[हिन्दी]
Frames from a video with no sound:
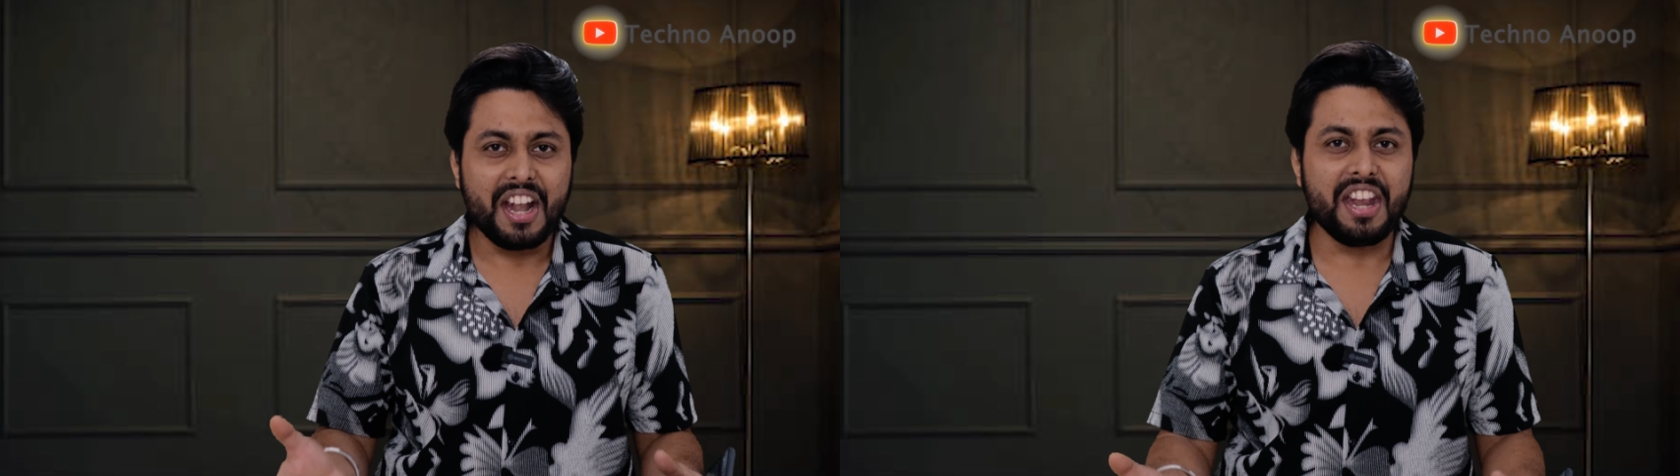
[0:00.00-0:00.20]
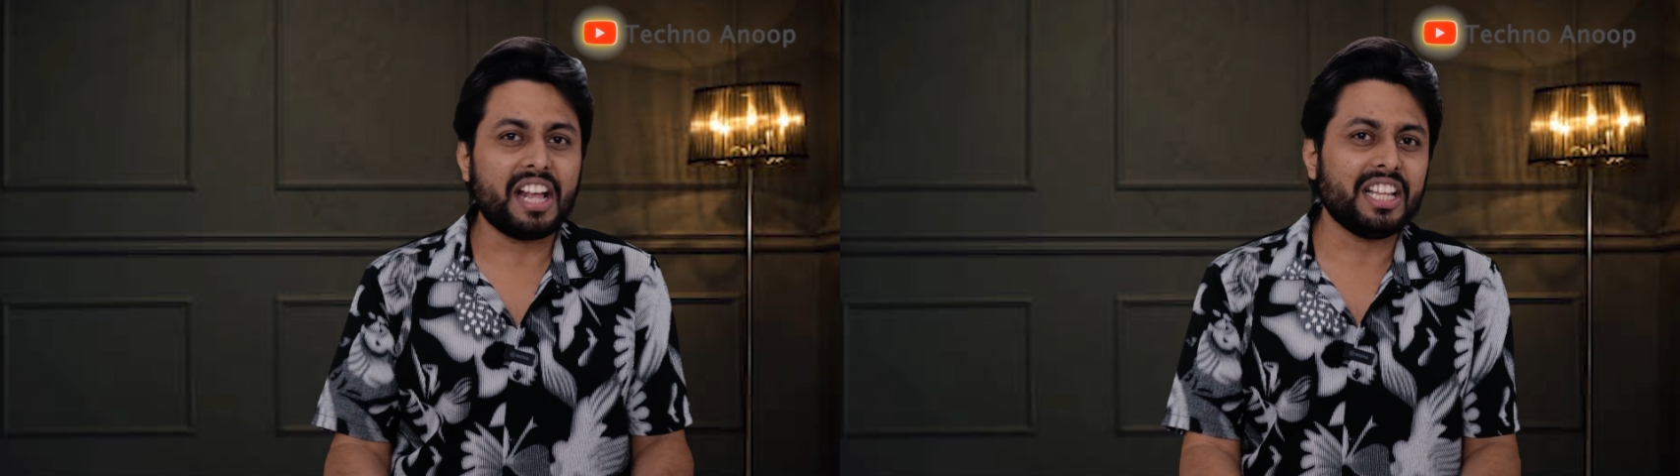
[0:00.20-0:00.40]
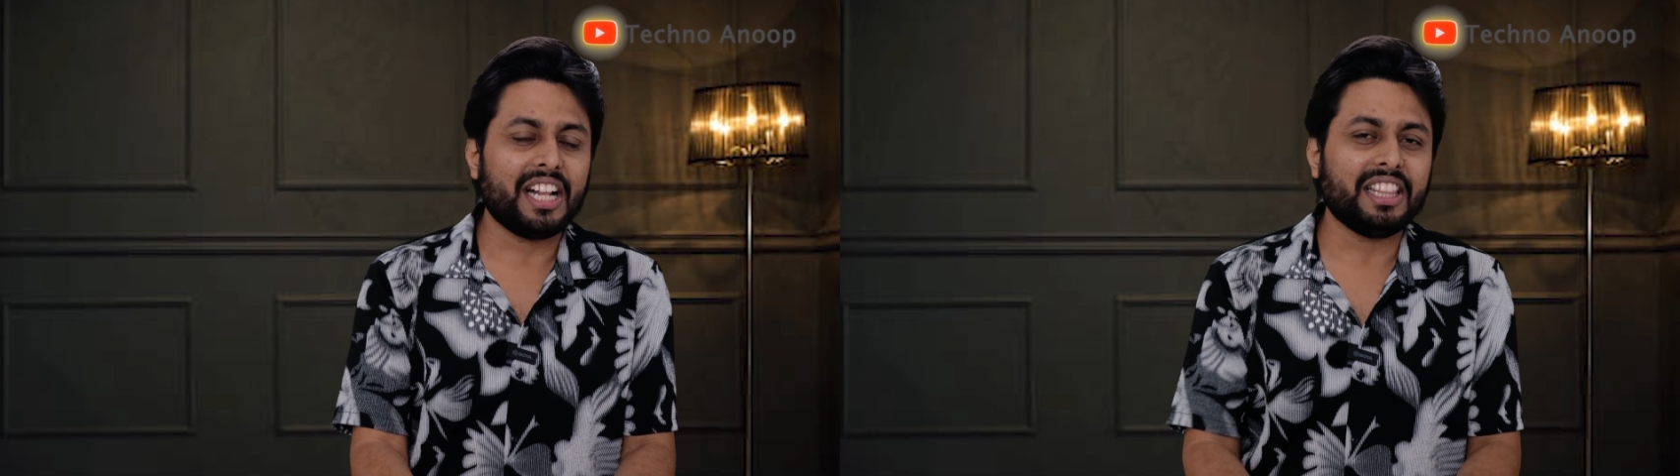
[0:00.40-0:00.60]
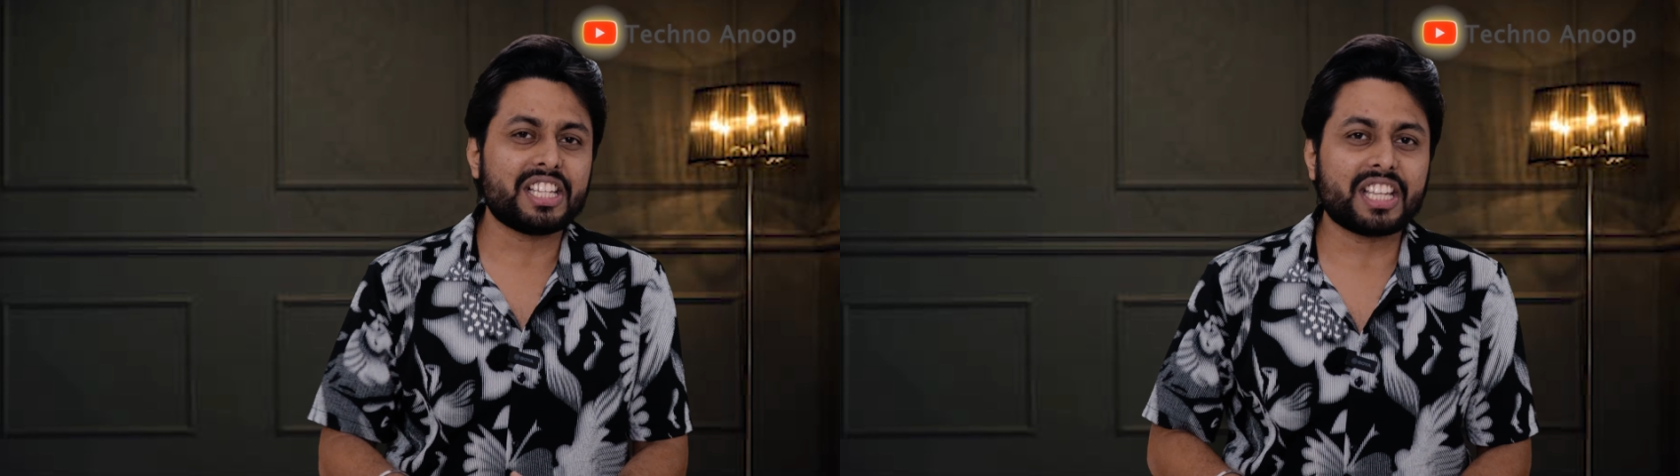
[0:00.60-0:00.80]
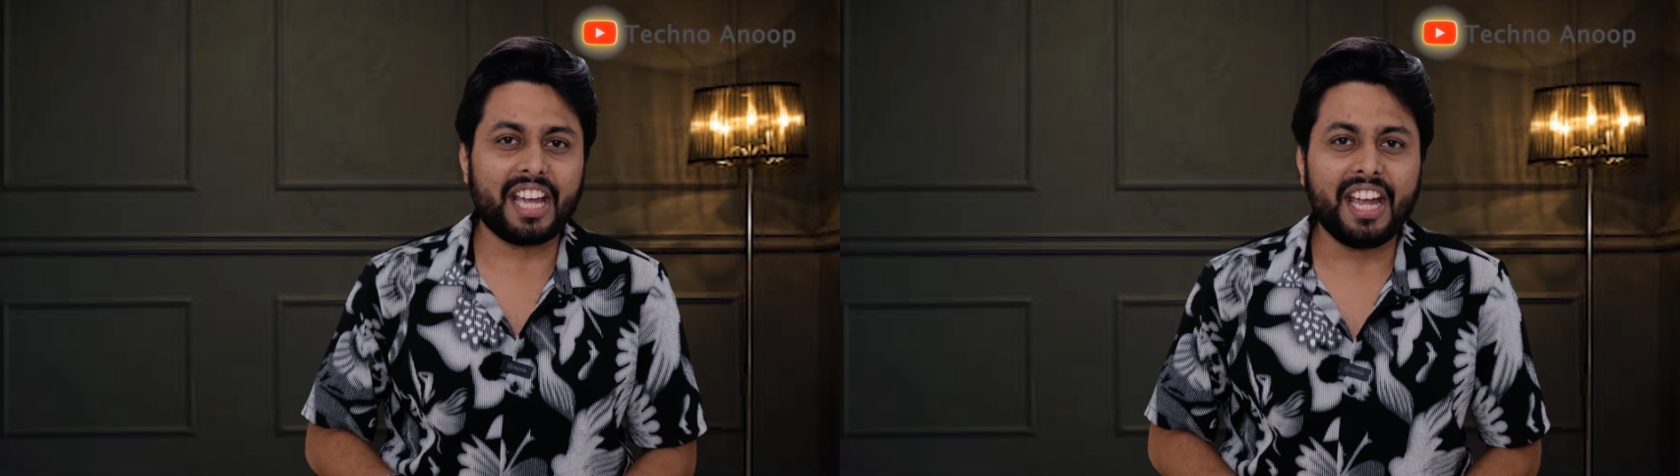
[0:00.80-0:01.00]
नजर
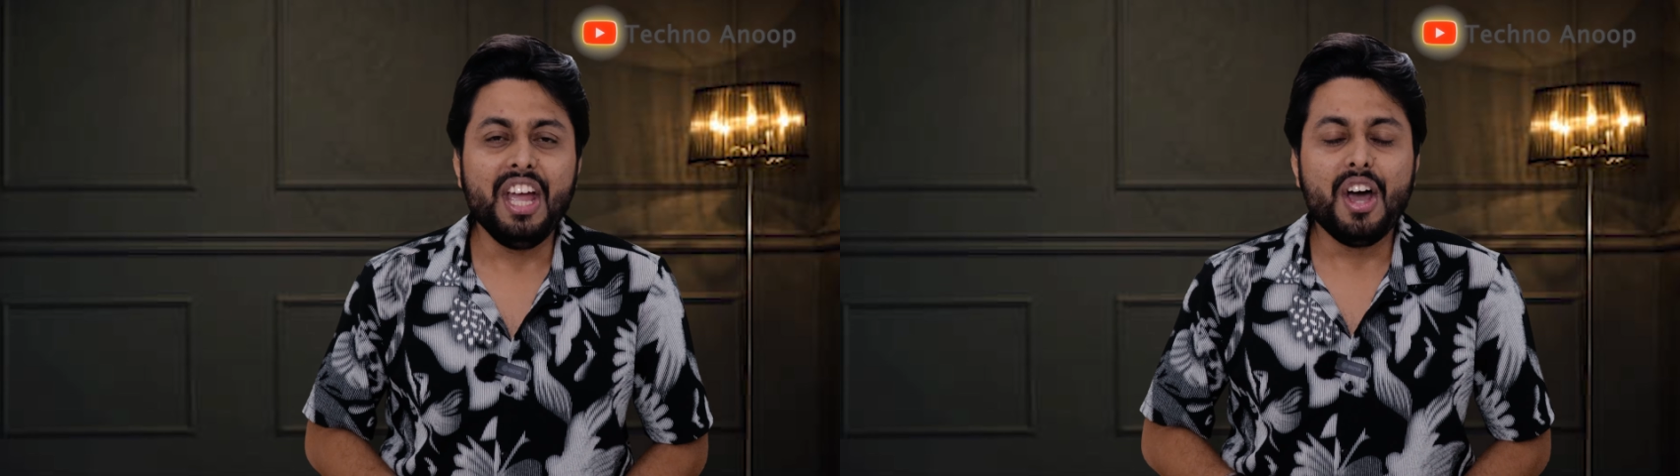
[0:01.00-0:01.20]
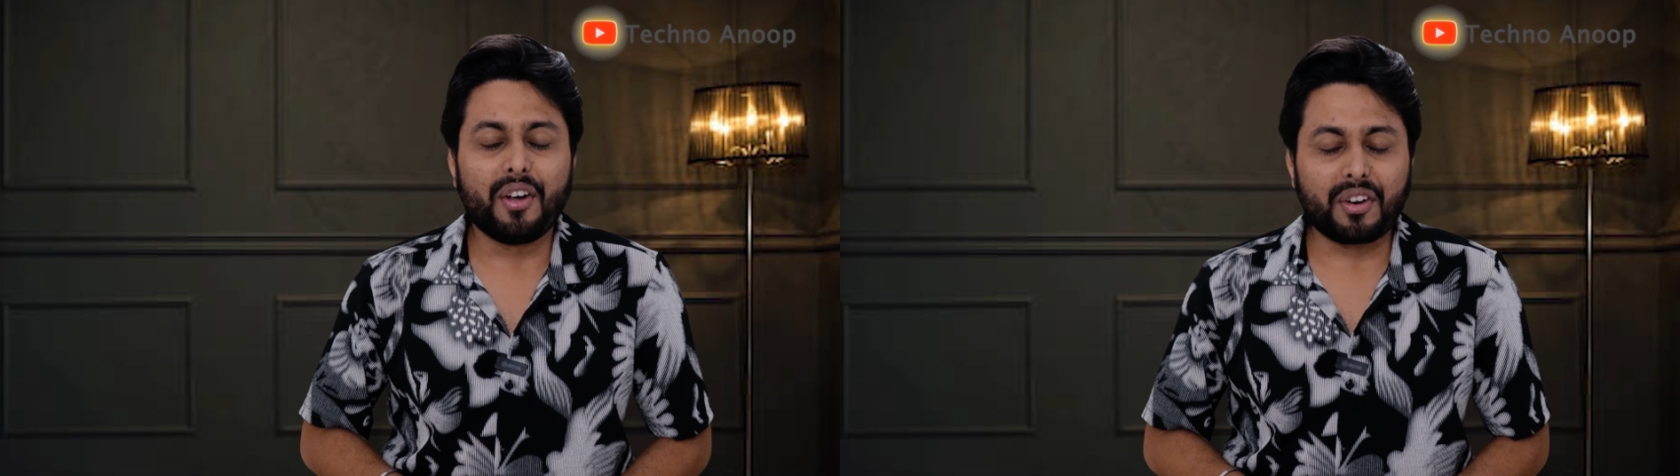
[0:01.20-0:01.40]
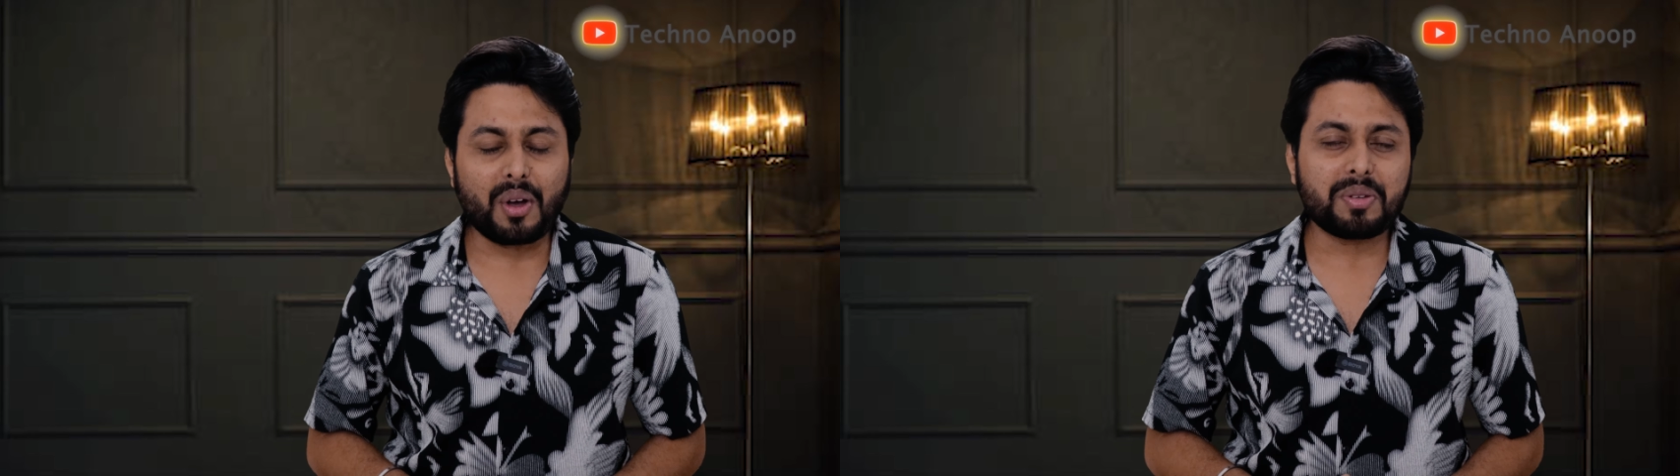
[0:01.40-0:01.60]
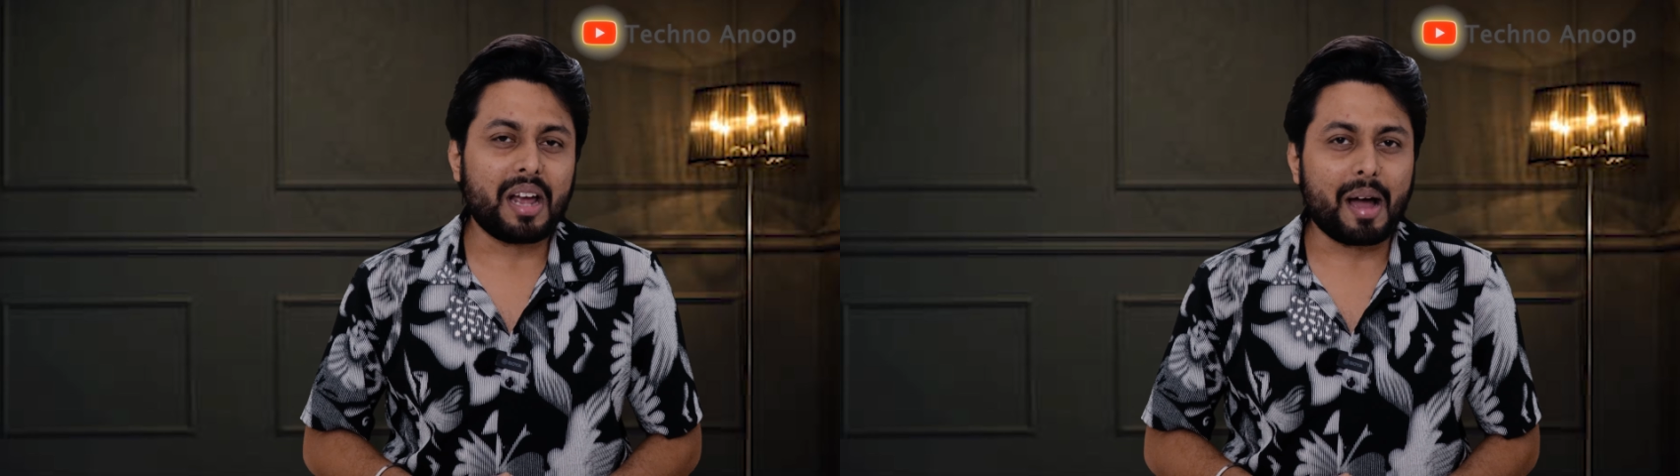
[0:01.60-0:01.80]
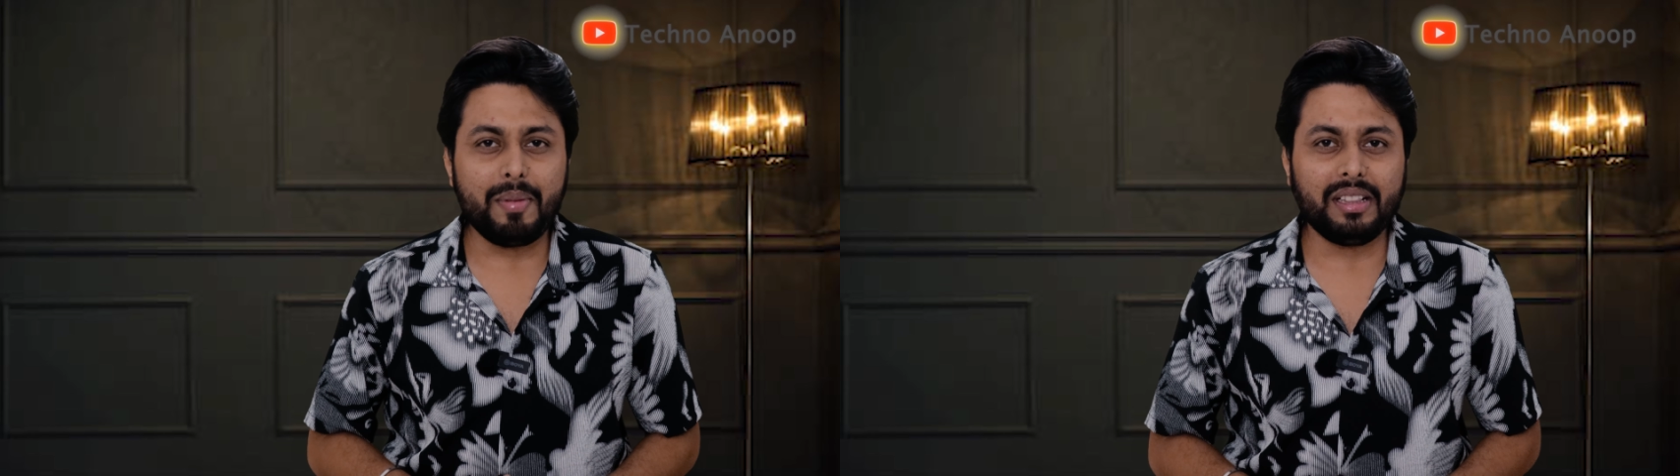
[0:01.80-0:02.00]
डालते इसके रॉ
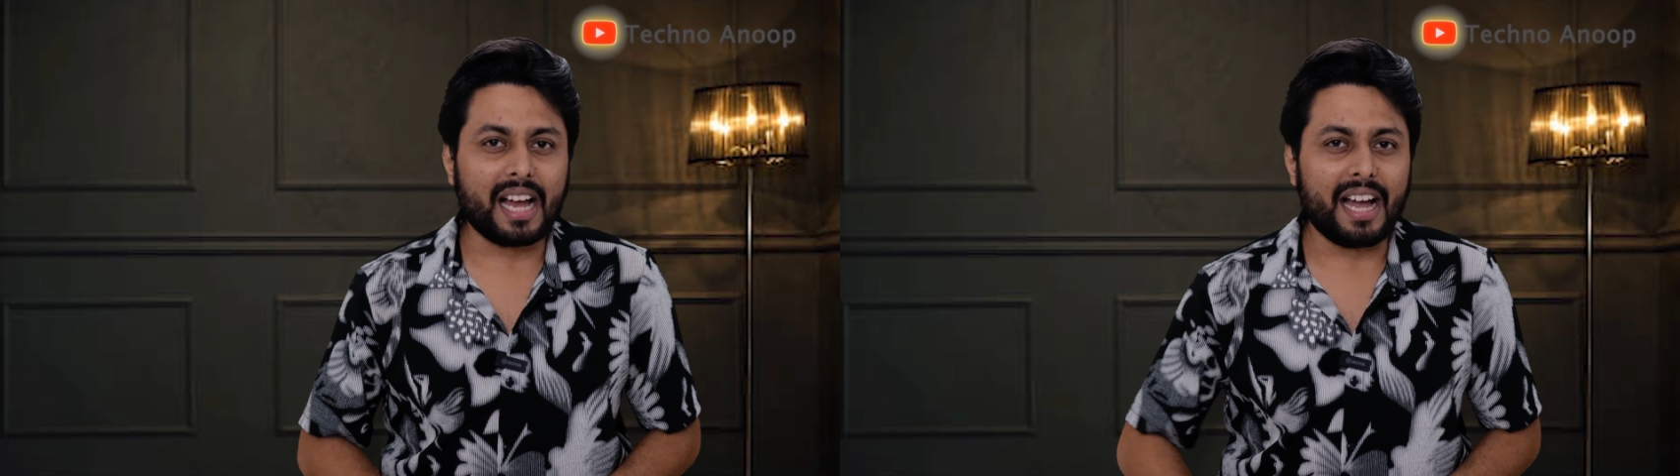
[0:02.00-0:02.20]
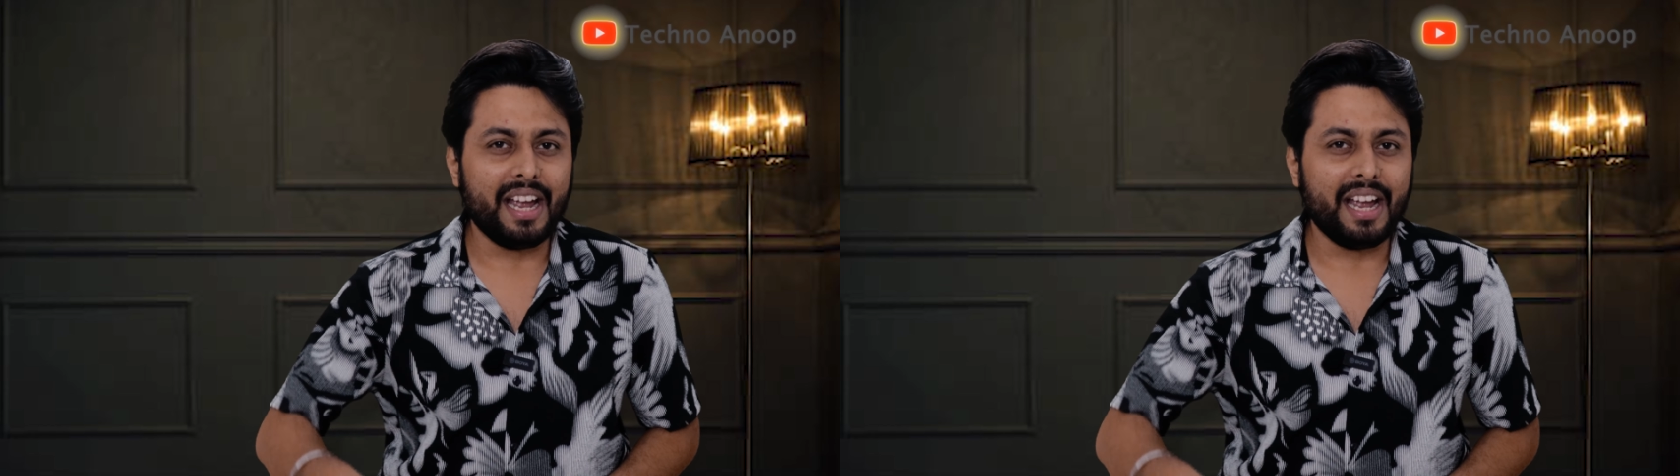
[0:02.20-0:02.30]
से यहाँ मिलता